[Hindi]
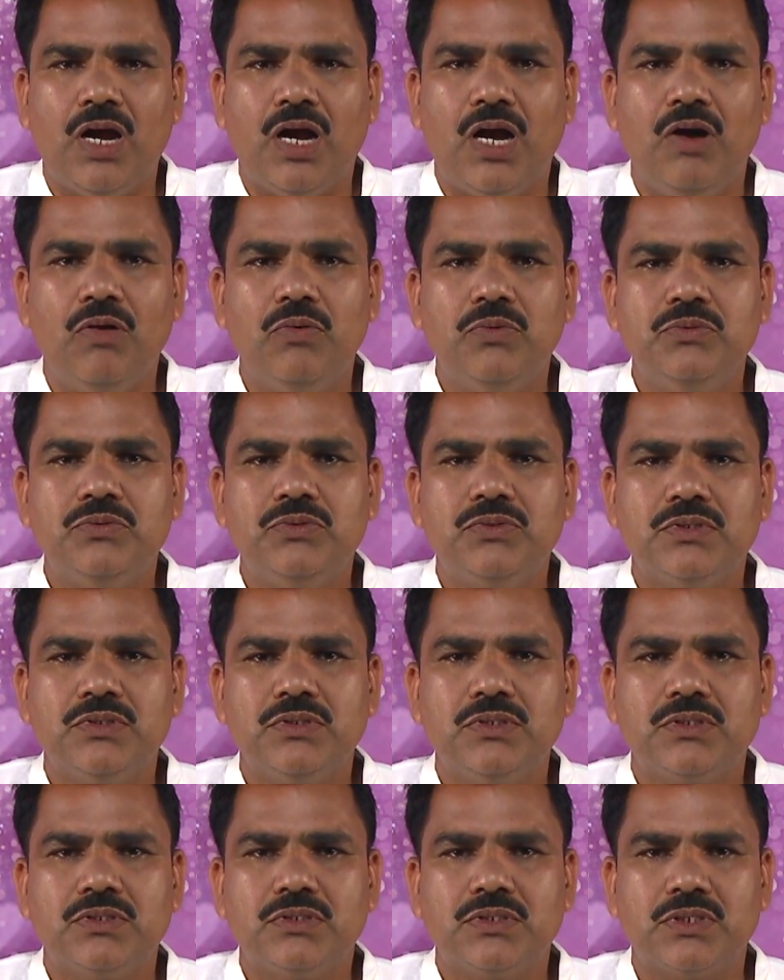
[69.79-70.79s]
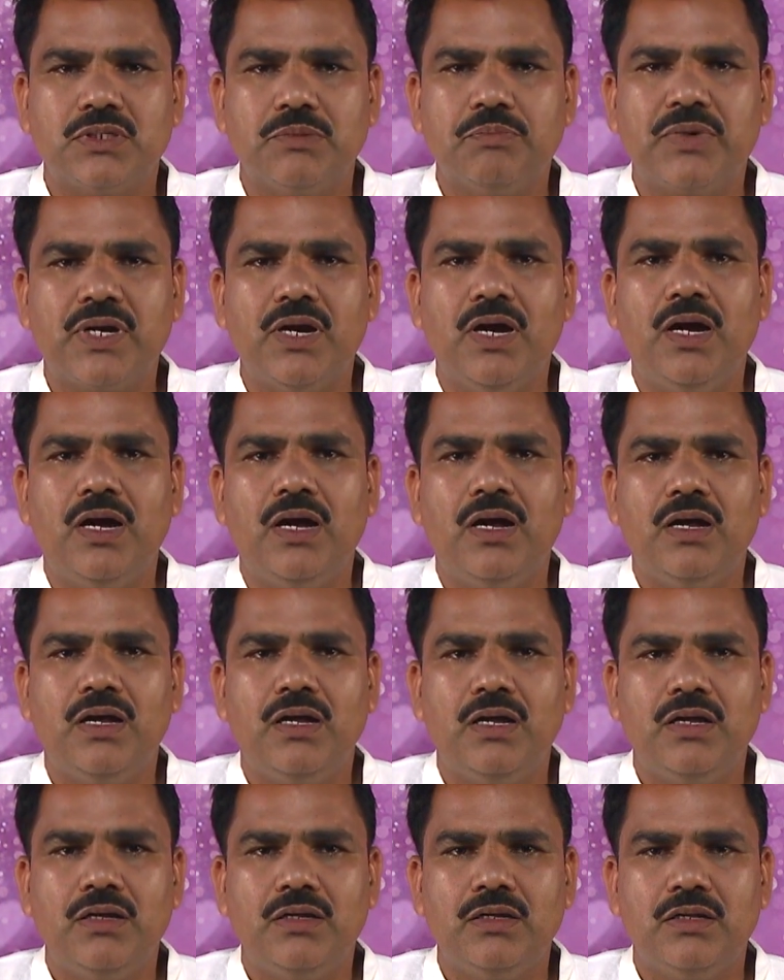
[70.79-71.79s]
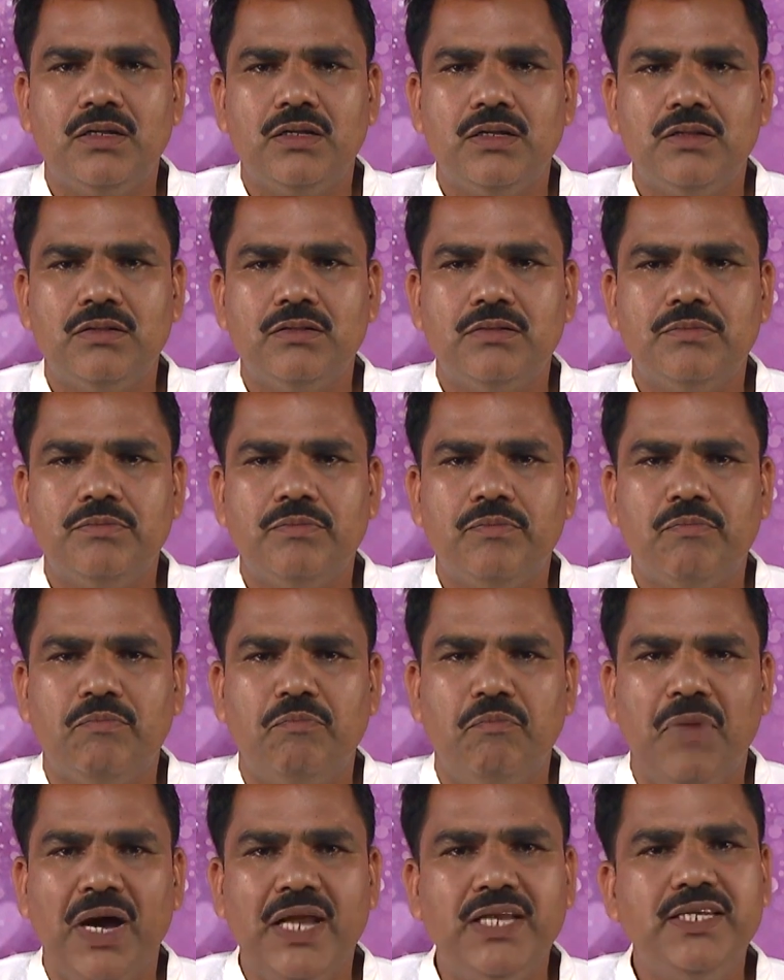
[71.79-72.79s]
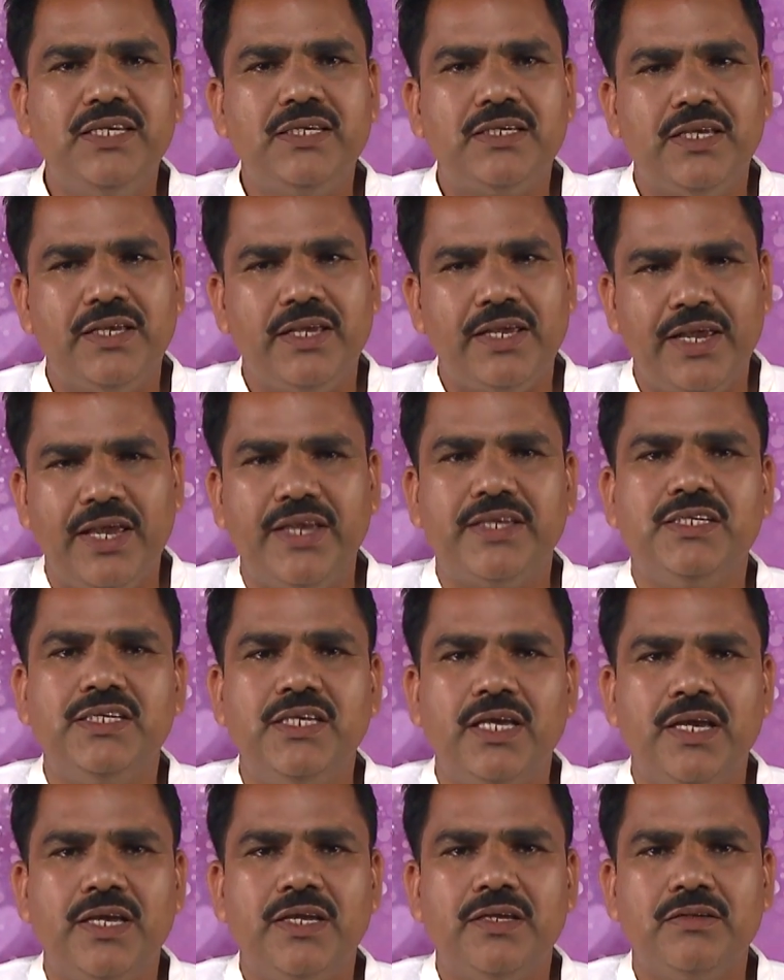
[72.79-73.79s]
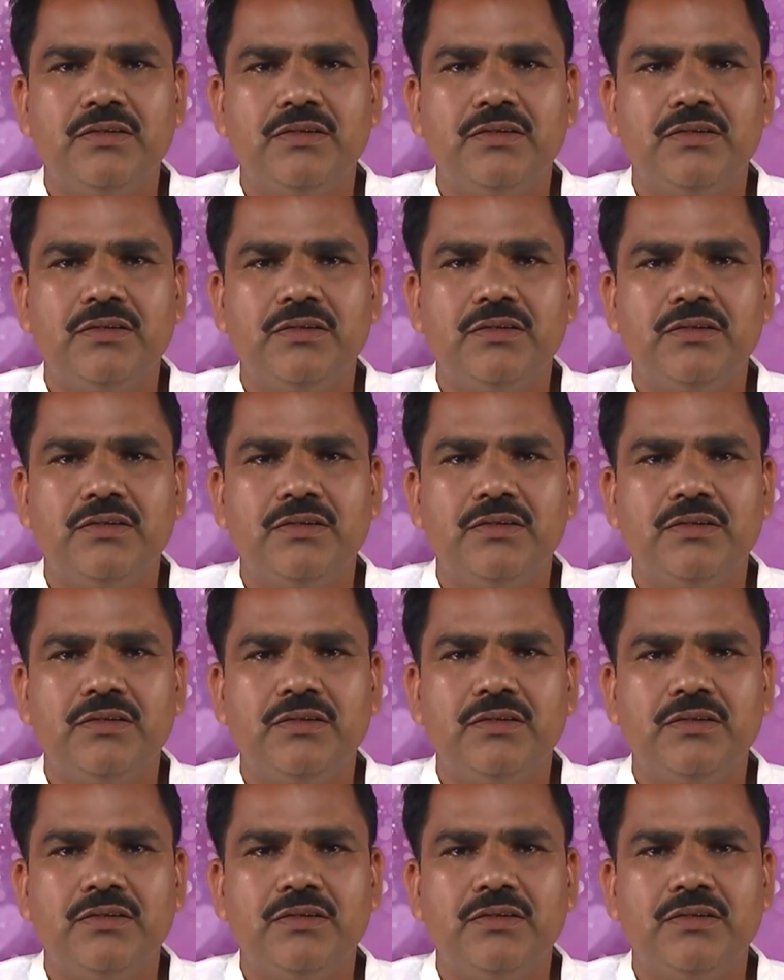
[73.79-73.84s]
और सबका मालिक एक ही है